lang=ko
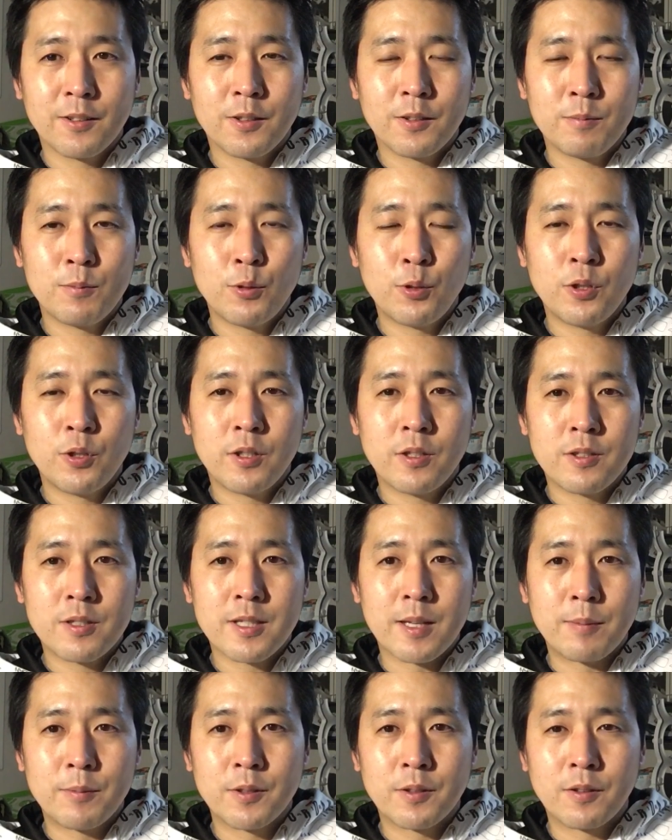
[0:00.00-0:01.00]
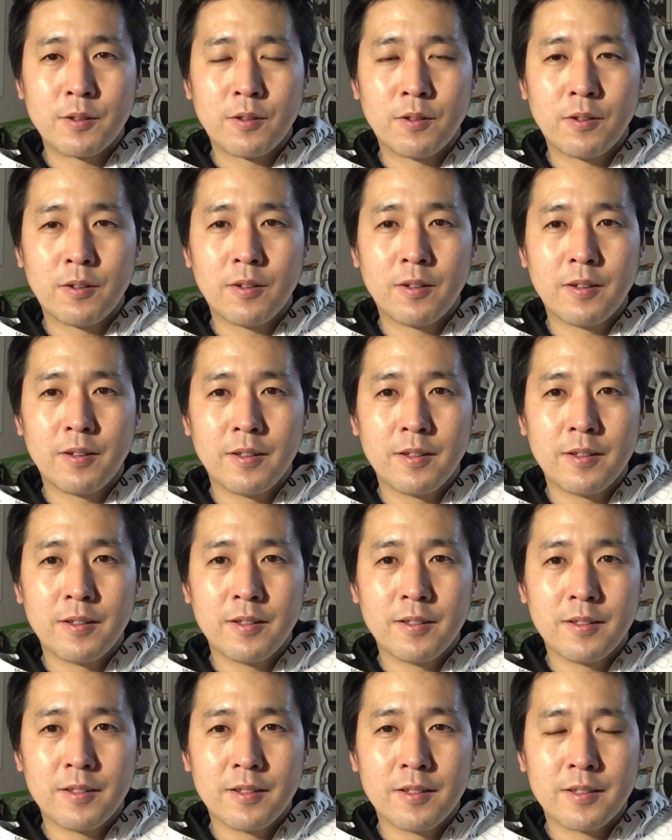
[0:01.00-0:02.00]
뮬니를 잡는 거
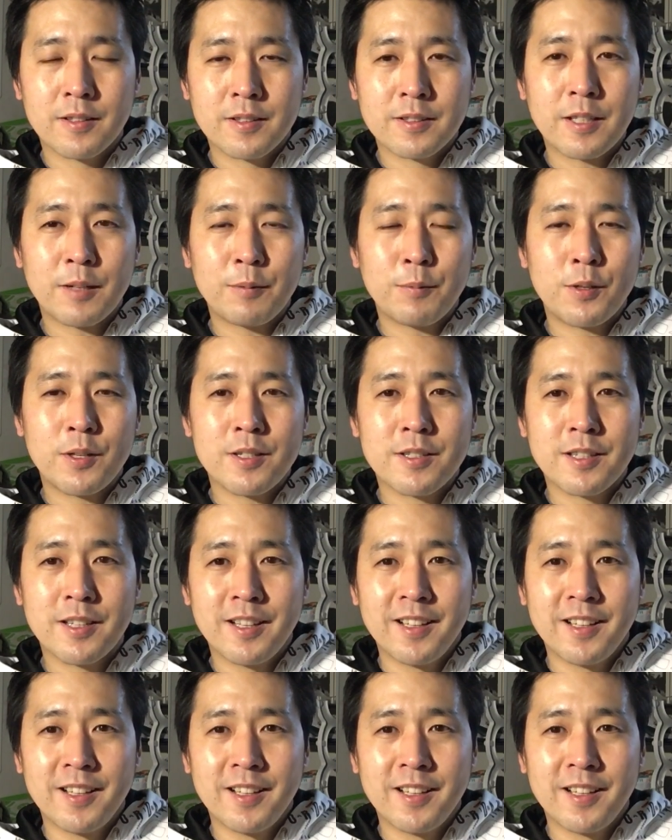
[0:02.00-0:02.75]
그 장면이 제일